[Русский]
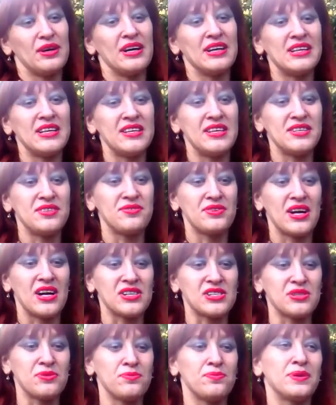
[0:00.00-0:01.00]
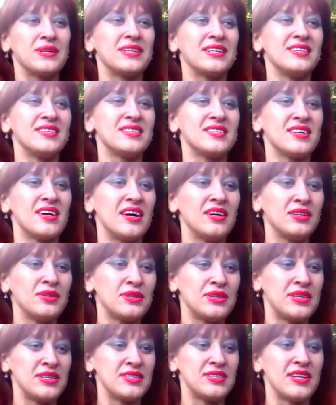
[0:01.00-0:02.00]
Это есть в каждом потенциал,
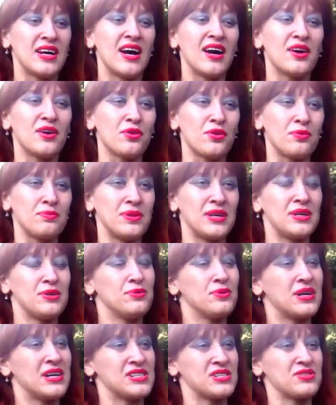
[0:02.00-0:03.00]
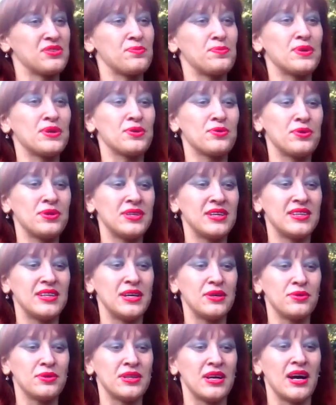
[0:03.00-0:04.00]
есть огромный. И у каждого природа
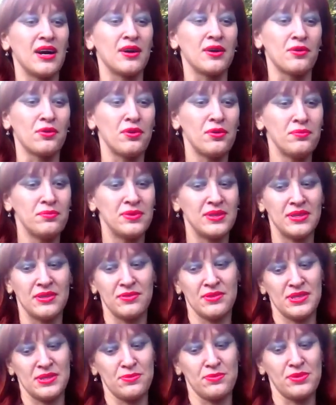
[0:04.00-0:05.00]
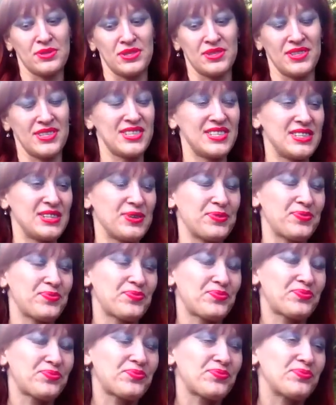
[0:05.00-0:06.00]
дает огромные возможности.
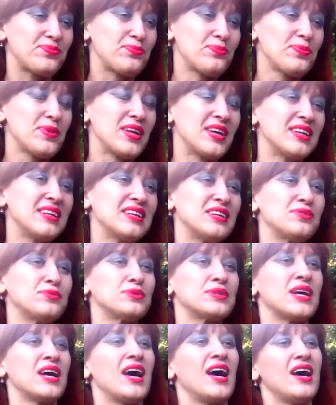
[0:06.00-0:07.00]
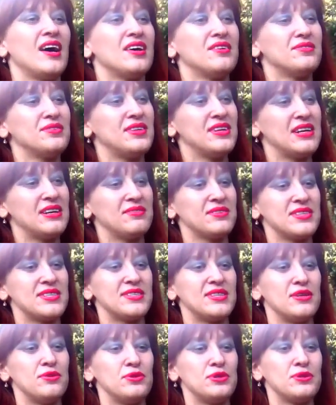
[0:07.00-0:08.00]
Так вот, в
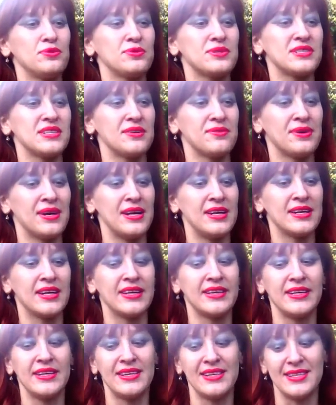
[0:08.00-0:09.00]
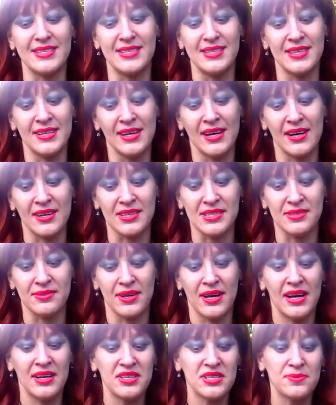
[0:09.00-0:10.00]
древности люди узнавали, какие есть
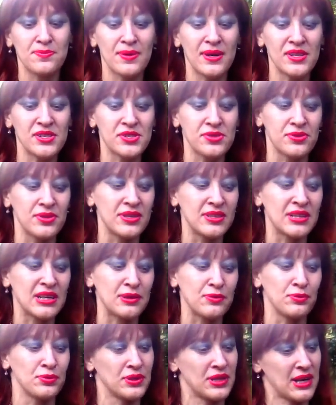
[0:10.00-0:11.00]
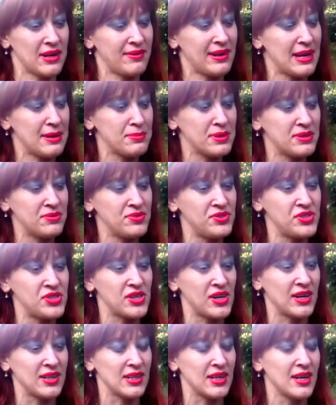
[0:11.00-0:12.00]
лекарства. Они спрашивали траву, трава им
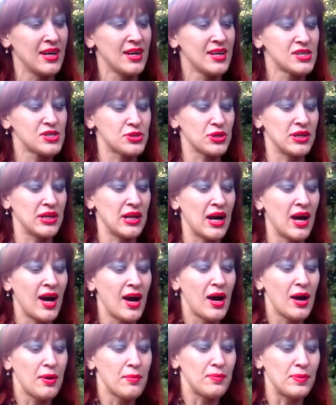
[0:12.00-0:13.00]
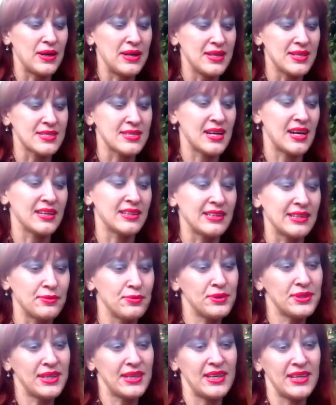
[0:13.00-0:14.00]
отвечала, что она полезна от
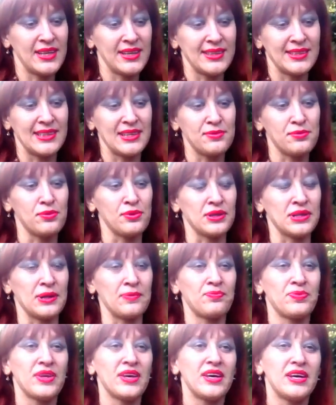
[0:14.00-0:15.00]
того-то и от того-то.